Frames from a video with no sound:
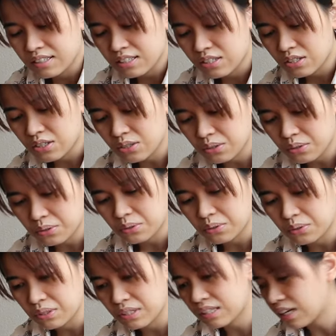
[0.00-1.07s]

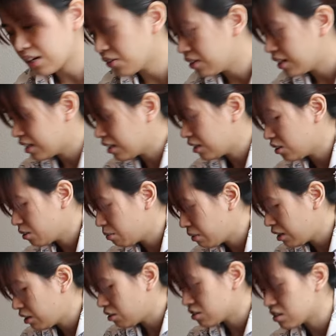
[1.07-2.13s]
So, itago natin to.
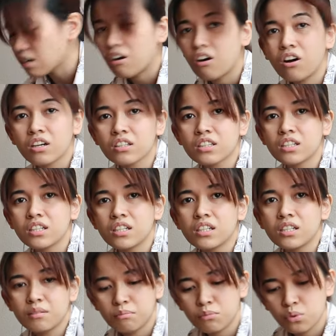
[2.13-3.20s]
Pero ito sa
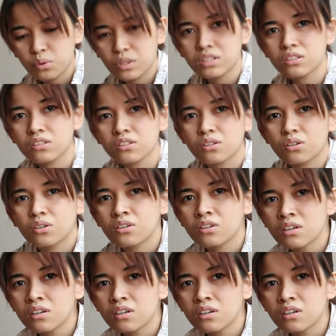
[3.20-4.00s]
autumn, winter.